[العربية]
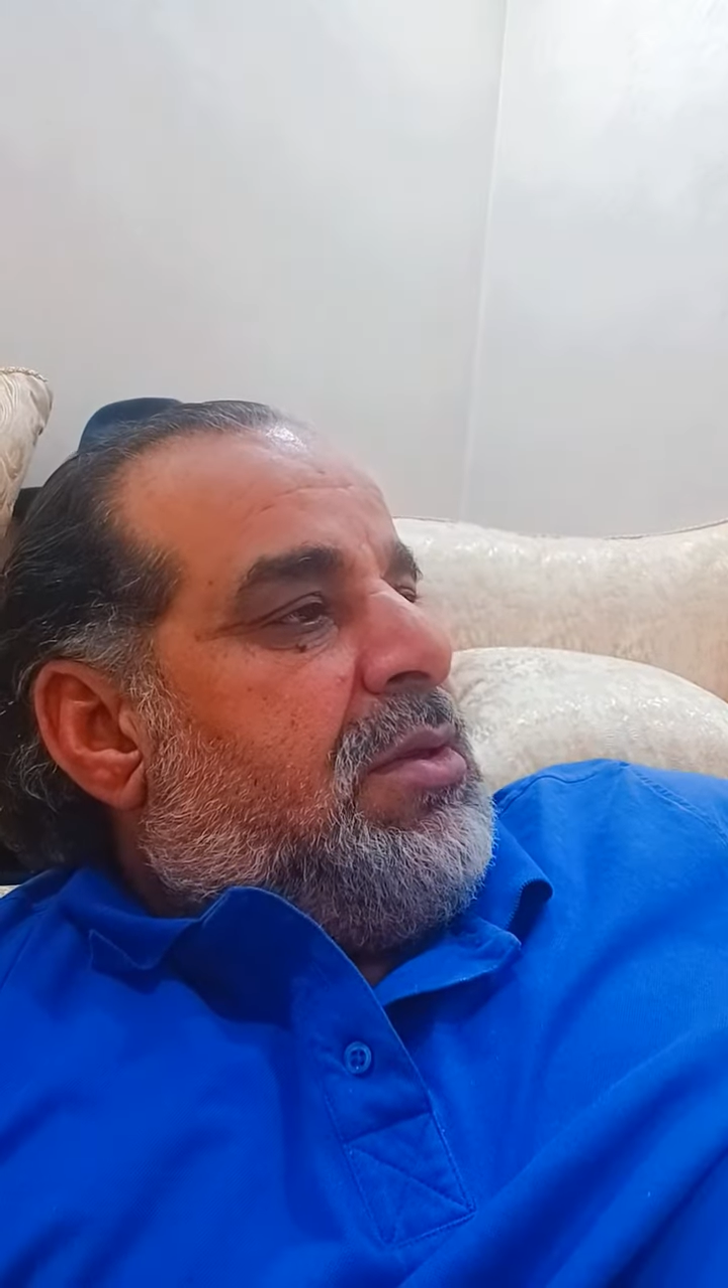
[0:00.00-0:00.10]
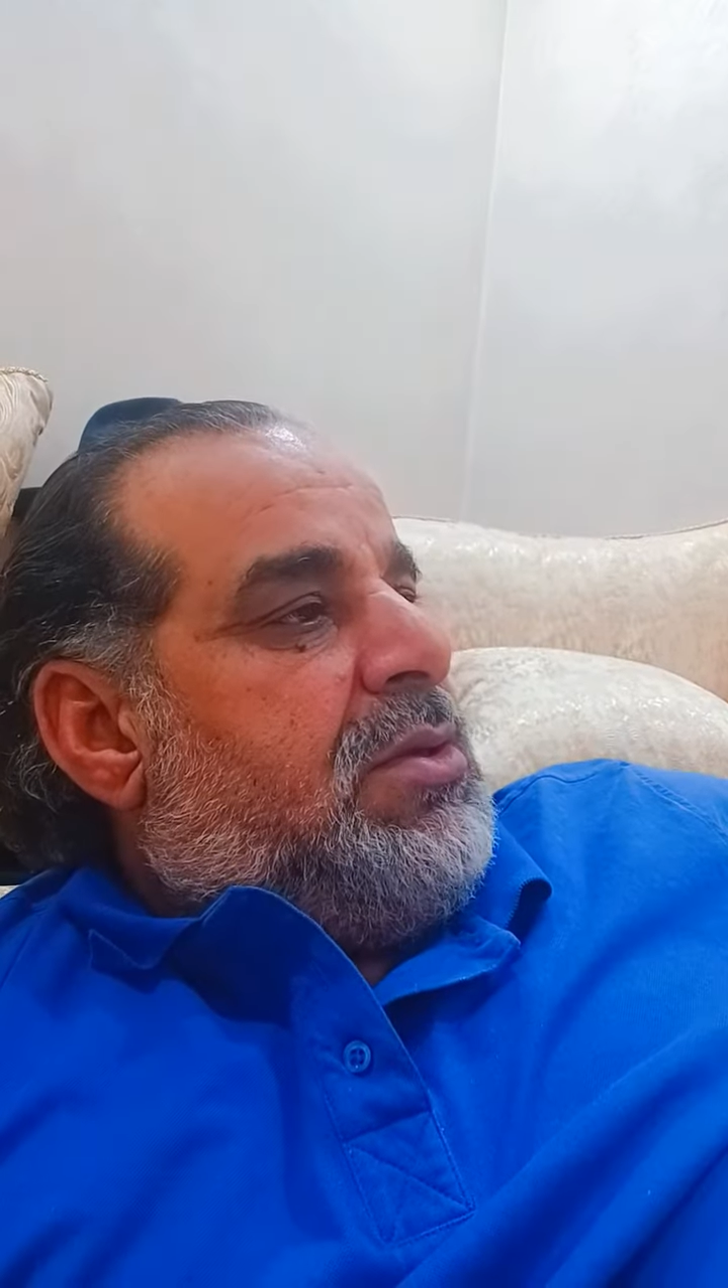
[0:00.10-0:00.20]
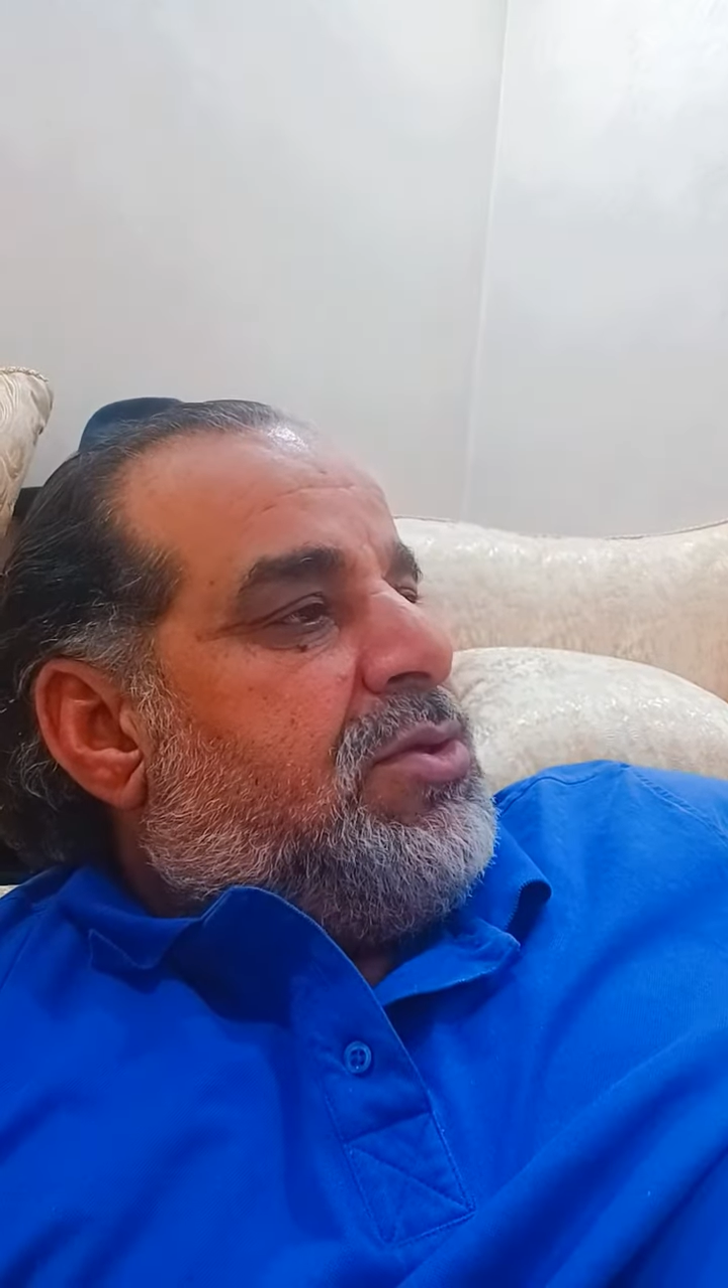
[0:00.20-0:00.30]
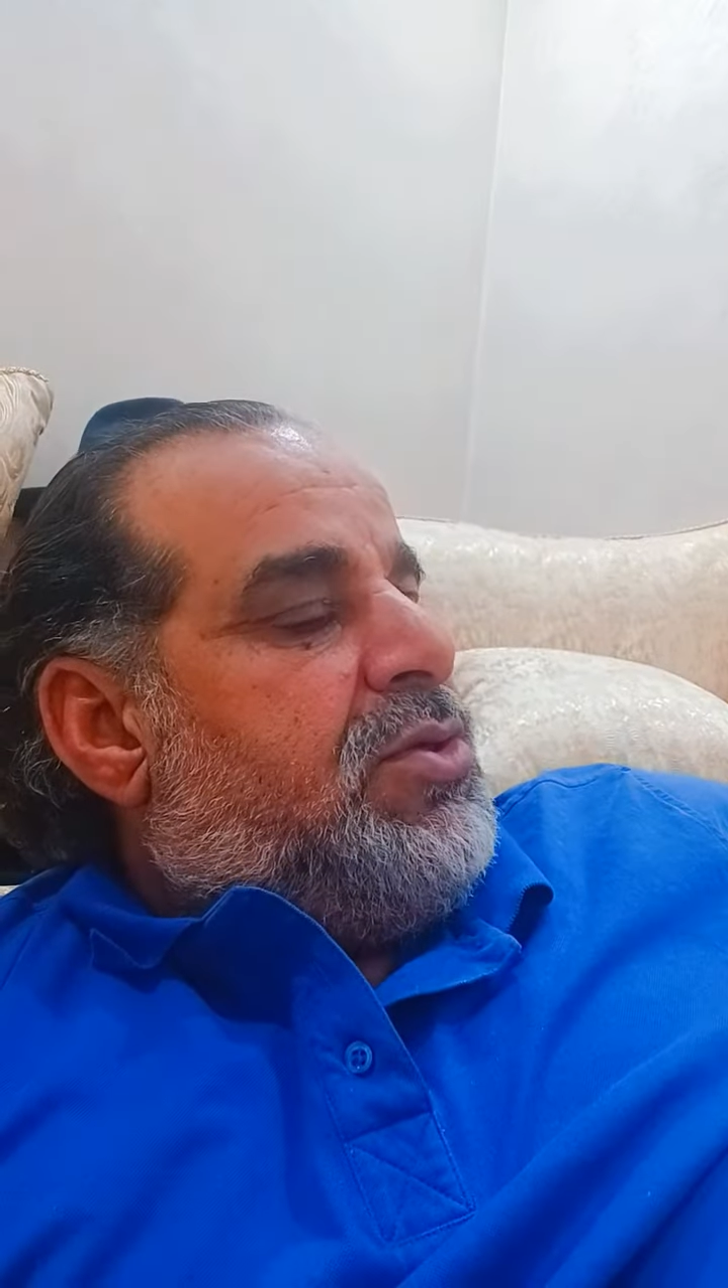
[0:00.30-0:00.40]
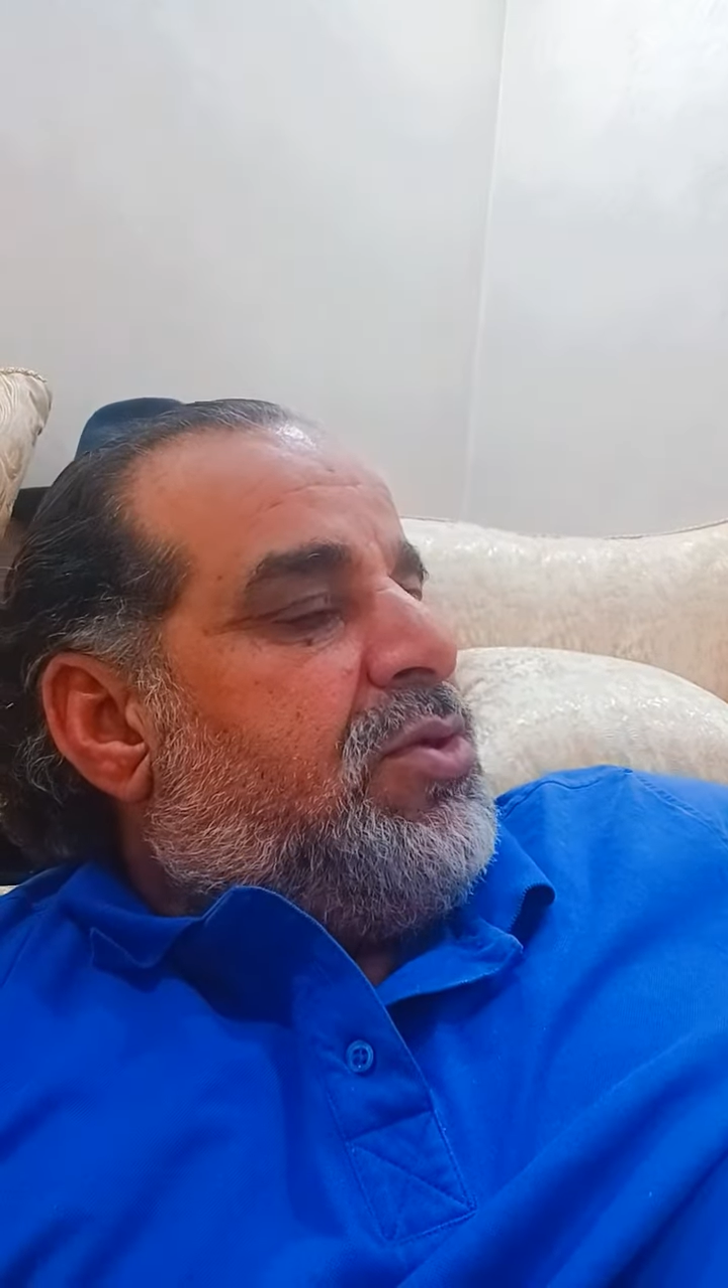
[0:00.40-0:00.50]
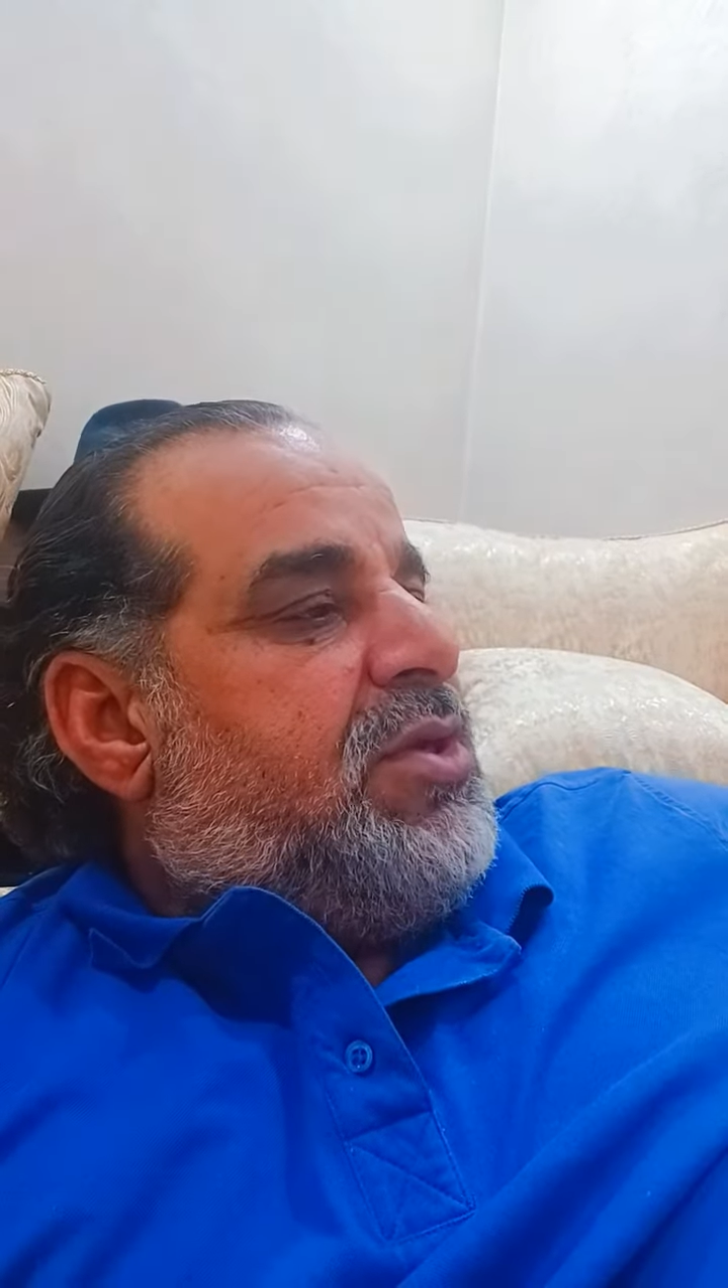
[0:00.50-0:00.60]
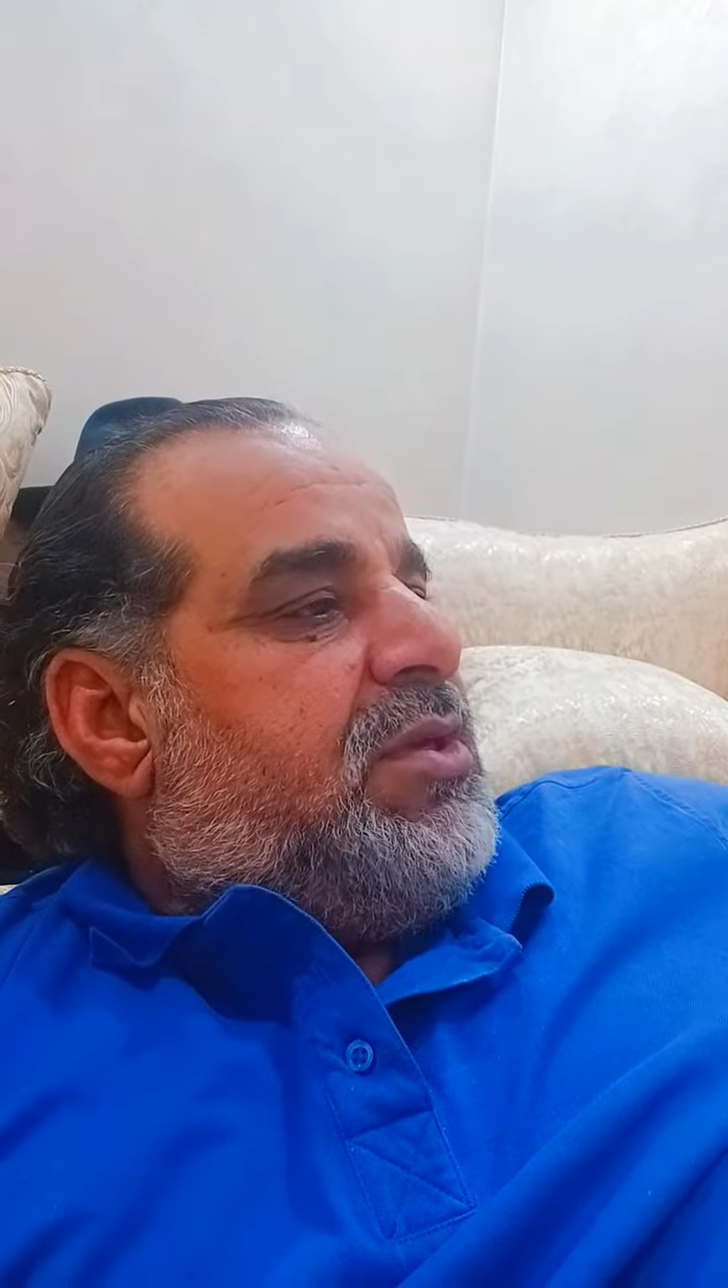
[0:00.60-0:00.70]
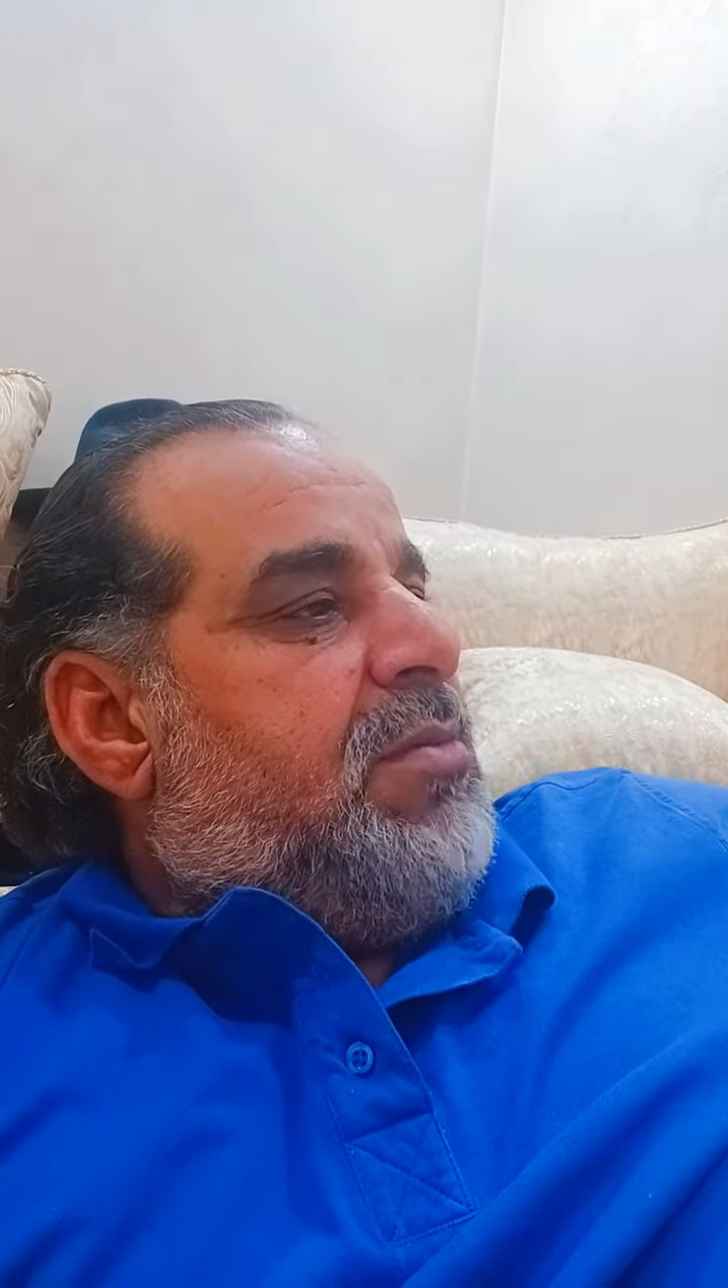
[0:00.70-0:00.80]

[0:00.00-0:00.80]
شنو درتي